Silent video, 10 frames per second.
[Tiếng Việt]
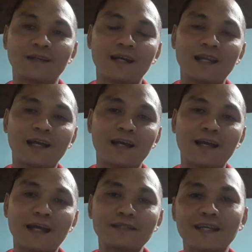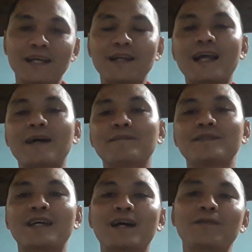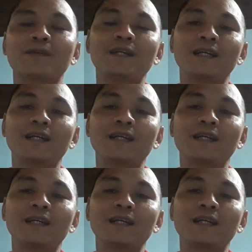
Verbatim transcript: là hãng xe nó làm sao